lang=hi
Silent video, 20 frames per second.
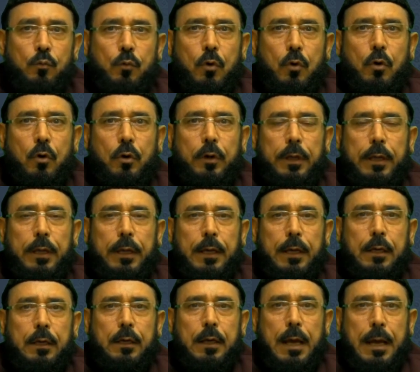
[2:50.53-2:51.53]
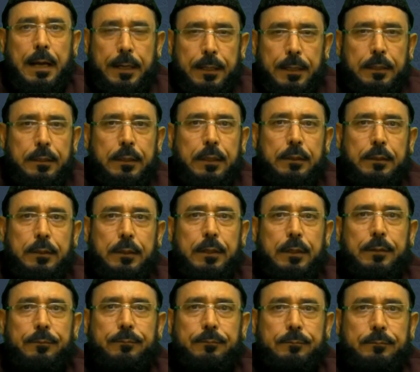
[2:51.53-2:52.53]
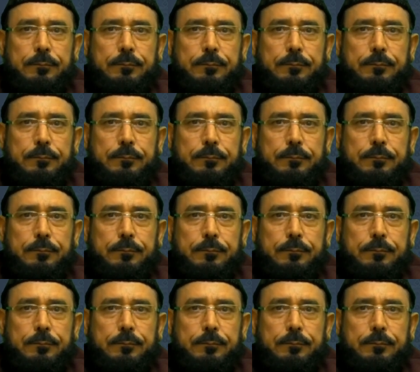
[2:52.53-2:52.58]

वो एक हेडिंग देते हैं